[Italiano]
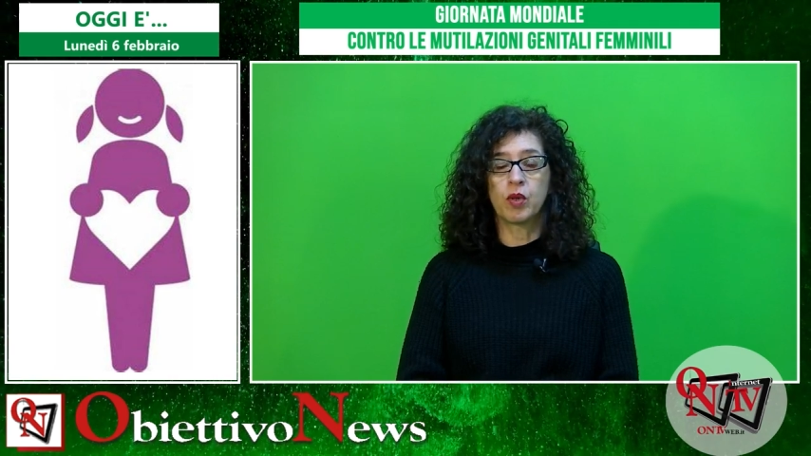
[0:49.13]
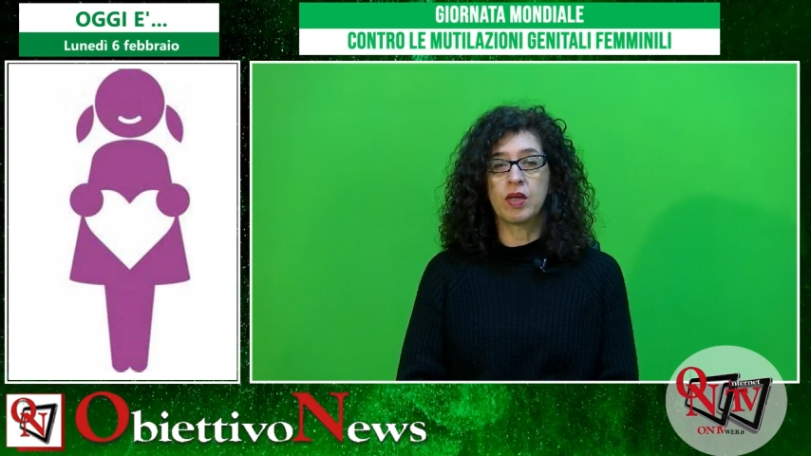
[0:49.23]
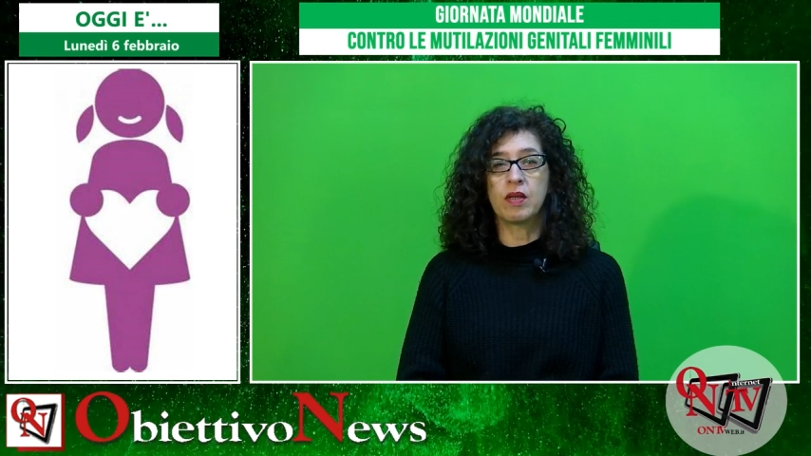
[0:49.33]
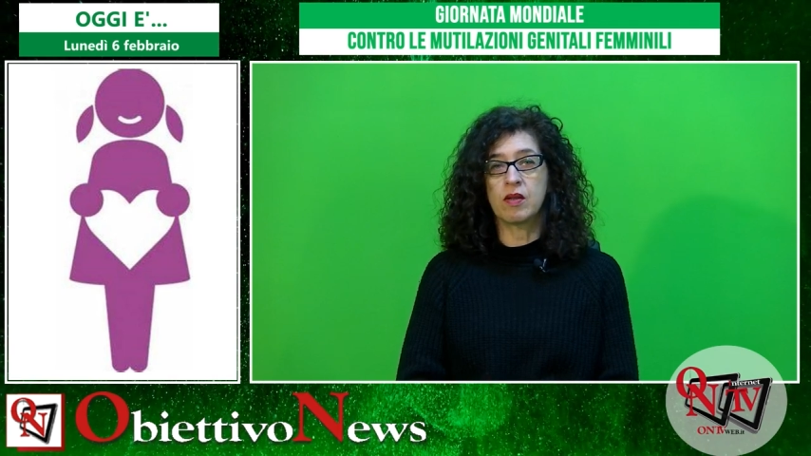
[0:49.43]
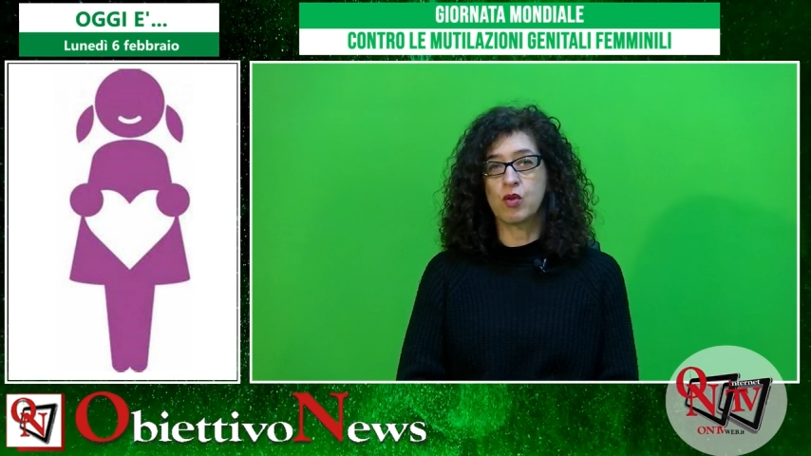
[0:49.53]

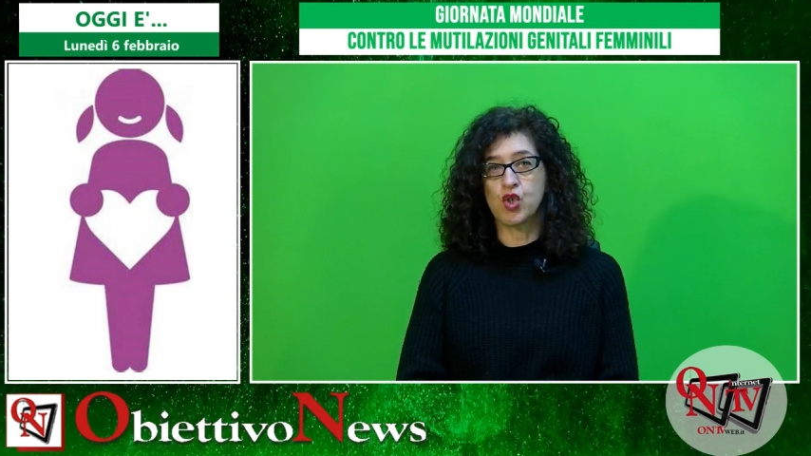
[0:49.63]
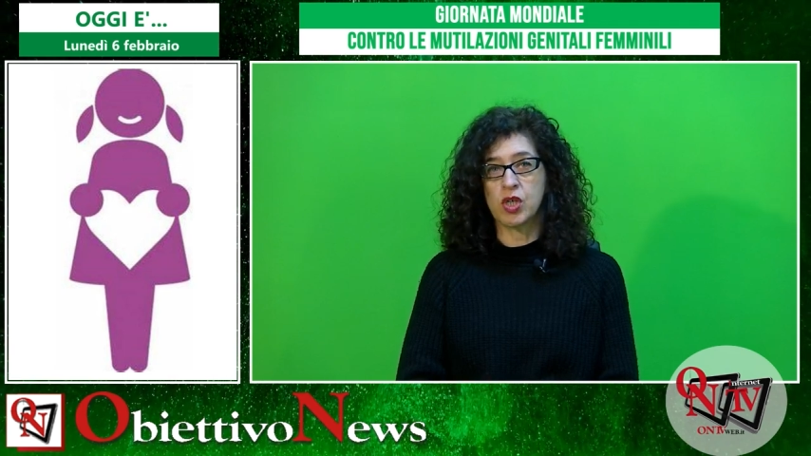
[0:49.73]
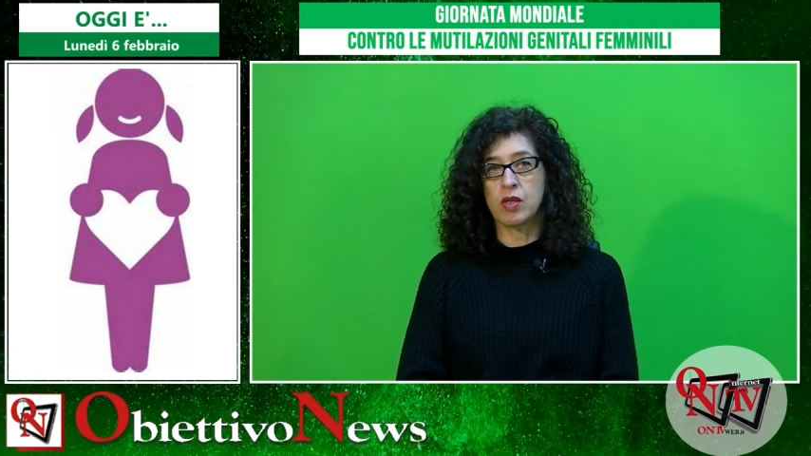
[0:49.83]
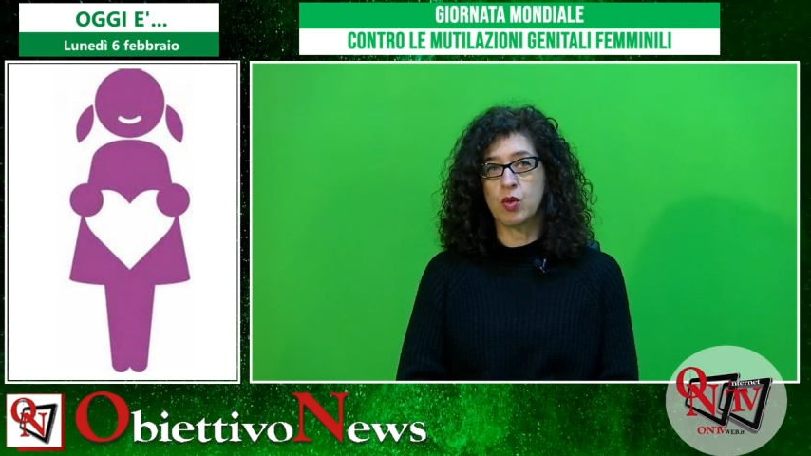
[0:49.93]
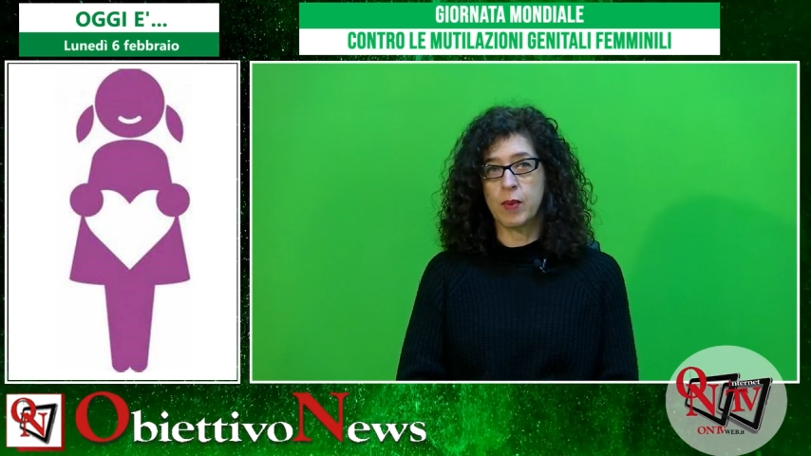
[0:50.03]
dell'intero
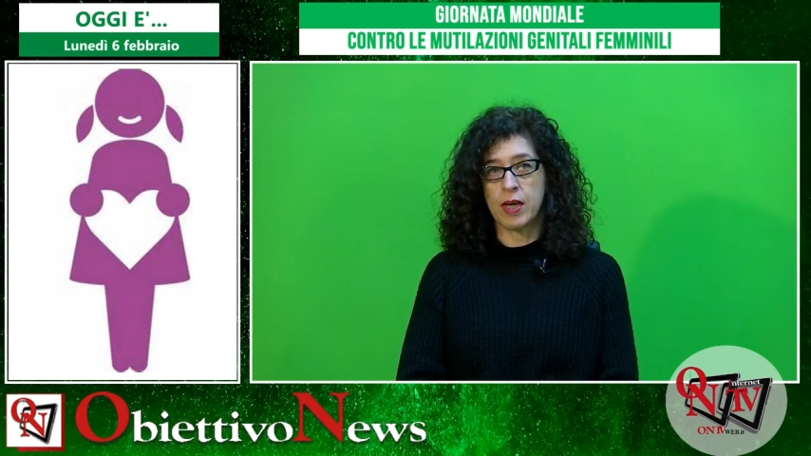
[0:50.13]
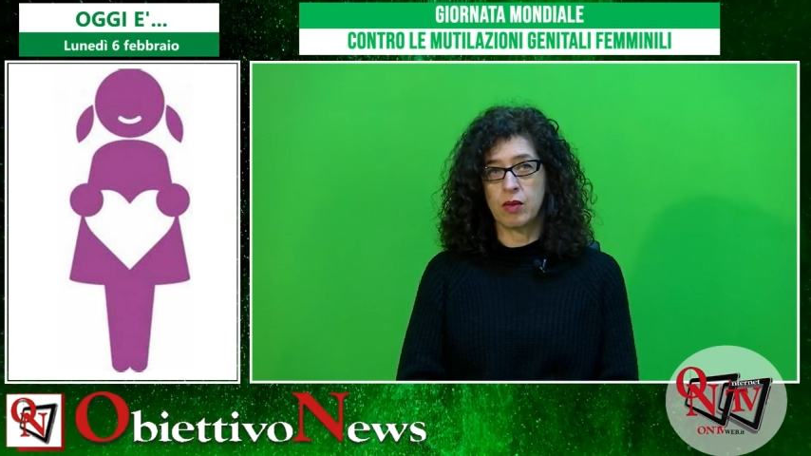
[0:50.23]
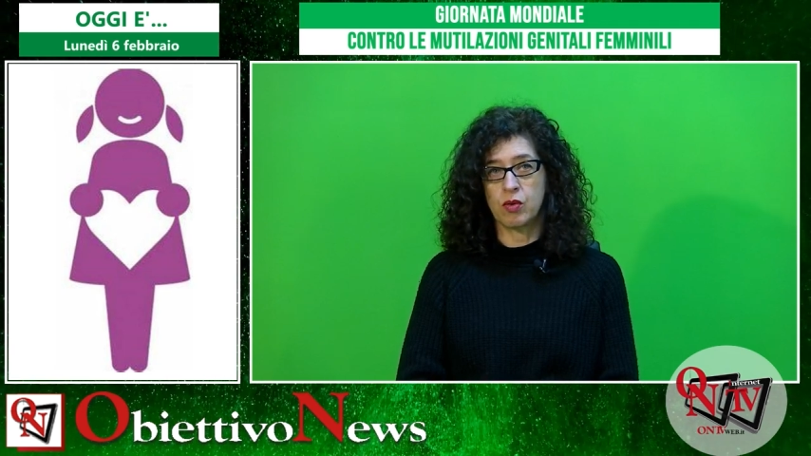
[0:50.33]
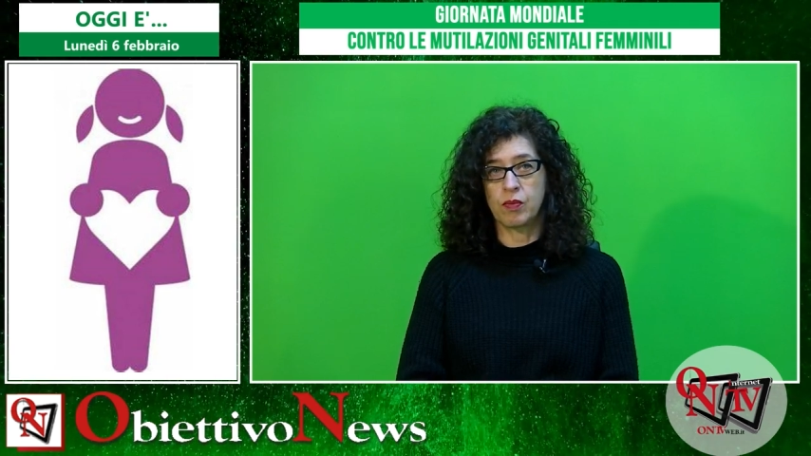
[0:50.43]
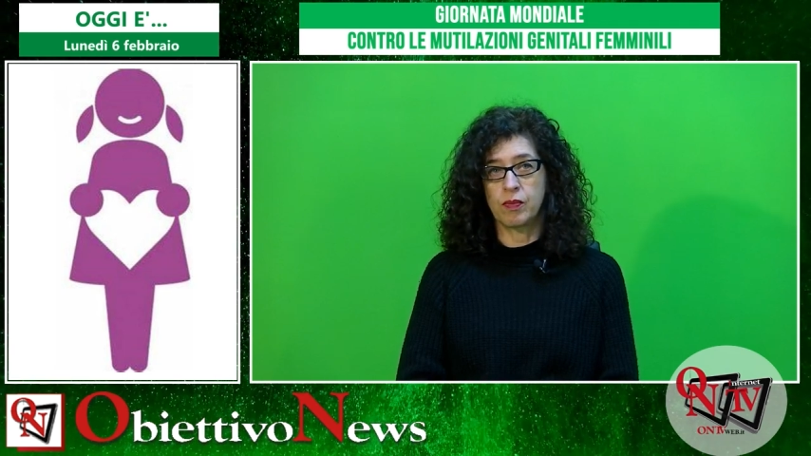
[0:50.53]
genere
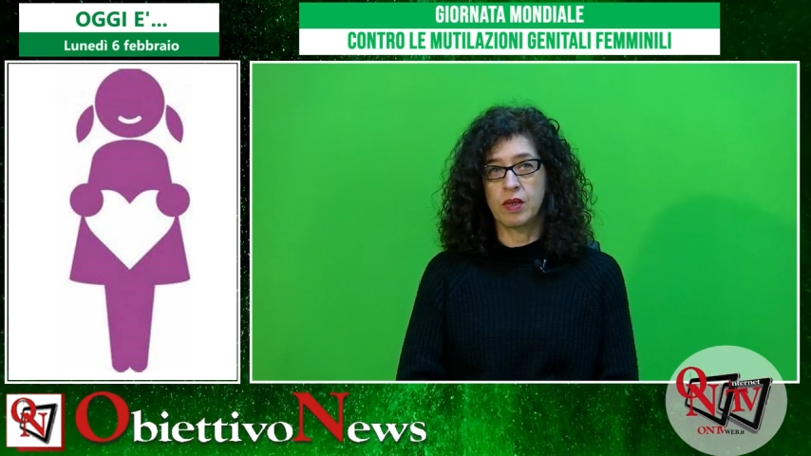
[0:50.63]
umano.